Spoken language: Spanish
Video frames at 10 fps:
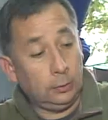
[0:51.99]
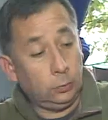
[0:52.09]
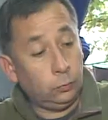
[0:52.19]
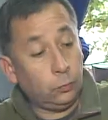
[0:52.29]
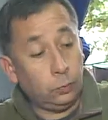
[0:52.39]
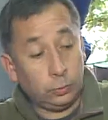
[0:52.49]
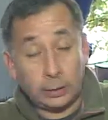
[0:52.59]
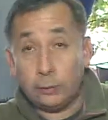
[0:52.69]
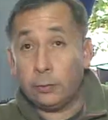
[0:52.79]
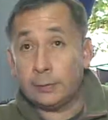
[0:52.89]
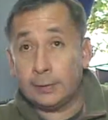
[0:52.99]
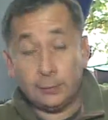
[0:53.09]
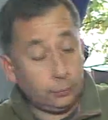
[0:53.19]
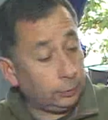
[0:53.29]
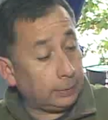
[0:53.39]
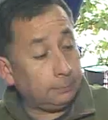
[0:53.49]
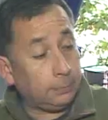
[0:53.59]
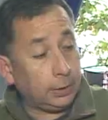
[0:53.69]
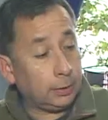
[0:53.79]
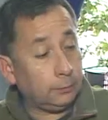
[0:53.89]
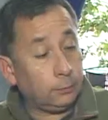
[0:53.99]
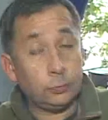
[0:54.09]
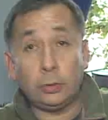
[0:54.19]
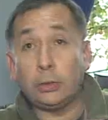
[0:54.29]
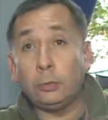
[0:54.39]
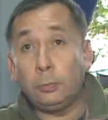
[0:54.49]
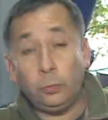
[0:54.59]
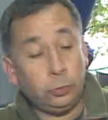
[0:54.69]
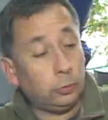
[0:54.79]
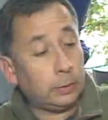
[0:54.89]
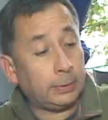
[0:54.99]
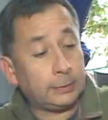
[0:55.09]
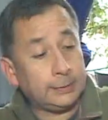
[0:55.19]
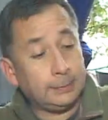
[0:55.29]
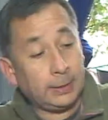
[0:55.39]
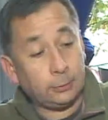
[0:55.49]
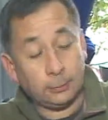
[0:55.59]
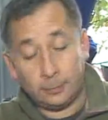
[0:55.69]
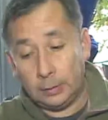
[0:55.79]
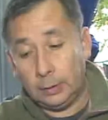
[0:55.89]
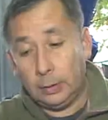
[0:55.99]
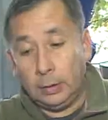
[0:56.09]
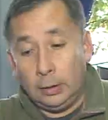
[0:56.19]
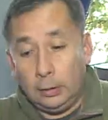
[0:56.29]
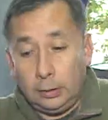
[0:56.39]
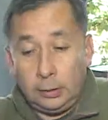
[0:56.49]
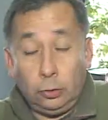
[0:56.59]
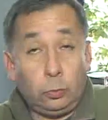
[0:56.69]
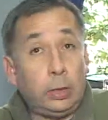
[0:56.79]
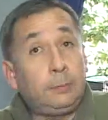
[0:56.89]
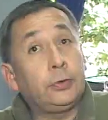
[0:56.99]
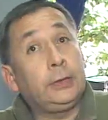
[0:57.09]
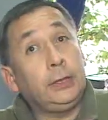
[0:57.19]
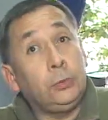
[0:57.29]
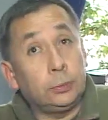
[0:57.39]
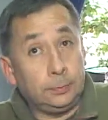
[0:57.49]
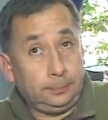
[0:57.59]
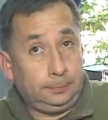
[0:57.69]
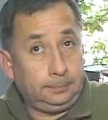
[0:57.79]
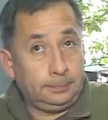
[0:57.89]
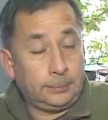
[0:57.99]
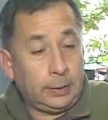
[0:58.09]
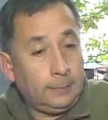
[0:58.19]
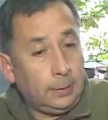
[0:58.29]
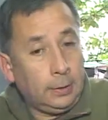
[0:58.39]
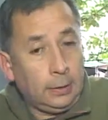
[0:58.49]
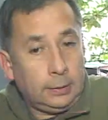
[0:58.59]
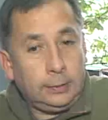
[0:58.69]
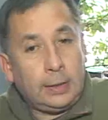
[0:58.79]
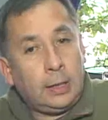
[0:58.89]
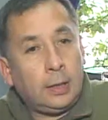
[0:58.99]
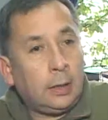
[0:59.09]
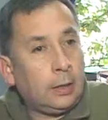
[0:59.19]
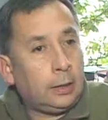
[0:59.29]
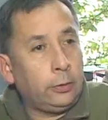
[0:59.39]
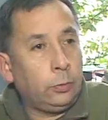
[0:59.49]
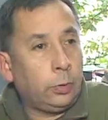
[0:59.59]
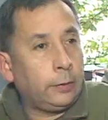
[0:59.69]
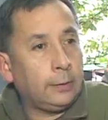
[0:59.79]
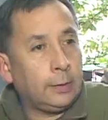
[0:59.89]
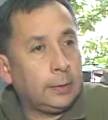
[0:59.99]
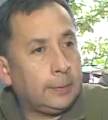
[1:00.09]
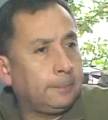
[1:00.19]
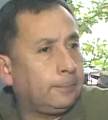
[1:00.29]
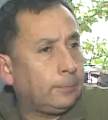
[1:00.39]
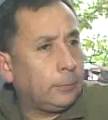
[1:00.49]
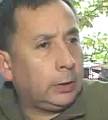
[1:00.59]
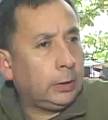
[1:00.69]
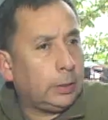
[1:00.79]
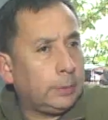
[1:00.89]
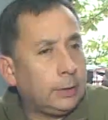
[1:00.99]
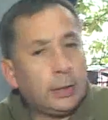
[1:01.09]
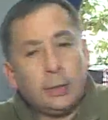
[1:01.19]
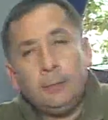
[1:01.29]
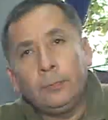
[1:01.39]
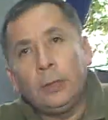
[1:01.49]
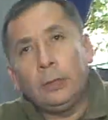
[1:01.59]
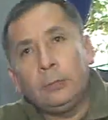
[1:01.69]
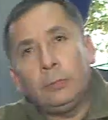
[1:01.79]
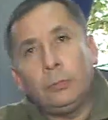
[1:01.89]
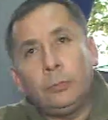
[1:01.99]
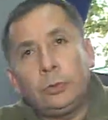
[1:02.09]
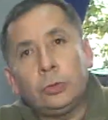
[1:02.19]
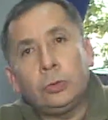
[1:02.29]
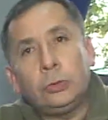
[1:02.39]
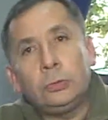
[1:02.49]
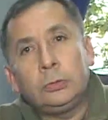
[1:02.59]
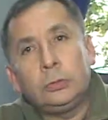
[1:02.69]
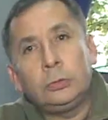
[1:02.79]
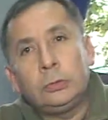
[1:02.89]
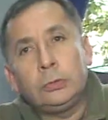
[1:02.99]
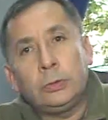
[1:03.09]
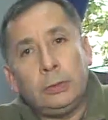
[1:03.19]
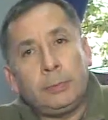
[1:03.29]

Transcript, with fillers: Hubo voluntarios del censo y también funcionarios públicos que participaron, lo cual es positivo. ¿ya? a las 9 de la mañana, mucho del